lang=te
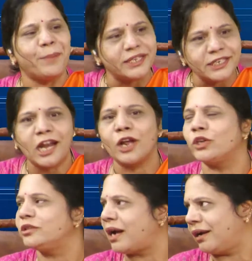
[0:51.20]
ప్రజలలోకి
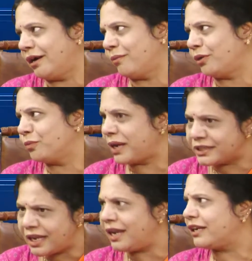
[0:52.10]
వచ్చి మాట్లాడమాను
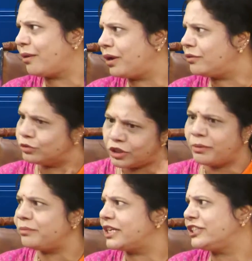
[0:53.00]
ప్రజలలోకి రమ్మను
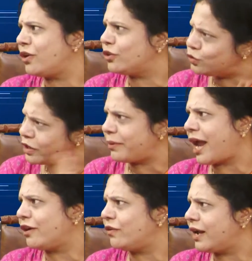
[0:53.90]
ఉద్యమం చేసిన ఒక ఉద్యమ
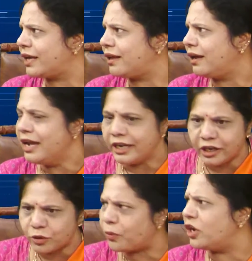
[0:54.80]
నాయకుడు కదా
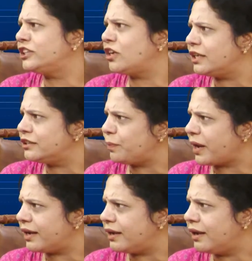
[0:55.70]
నీకు పోలీసు ఎందుకు
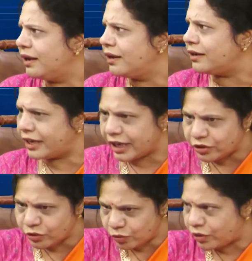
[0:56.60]
పక్కన
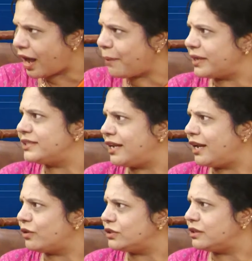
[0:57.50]
నీకెందుకు నువ్వు రా
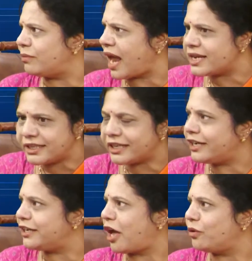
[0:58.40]
ప్రజలలోకి వచ్చి మా రాజశేఖర
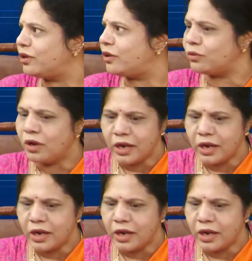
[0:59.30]
రెడ్డి గారు ఉన్నారు